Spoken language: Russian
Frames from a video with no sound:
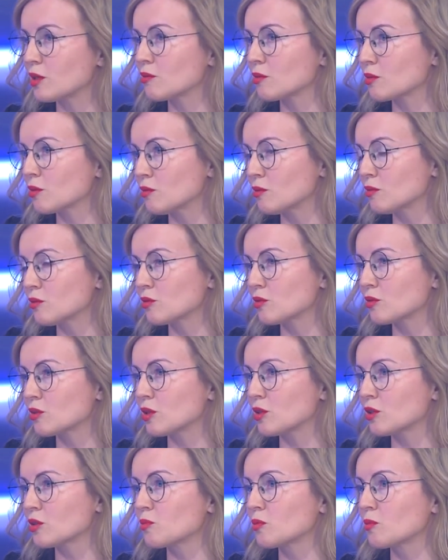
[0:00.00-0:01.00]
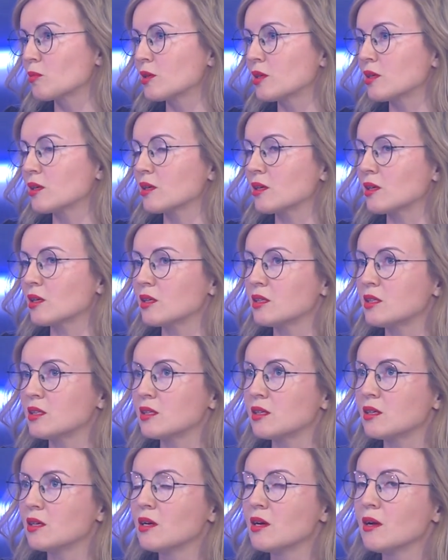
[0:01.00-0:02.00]
Верховного суда Республики
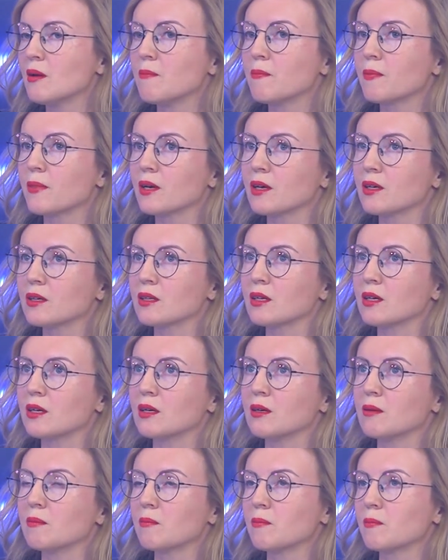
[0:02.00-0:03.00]
Хакасия, когда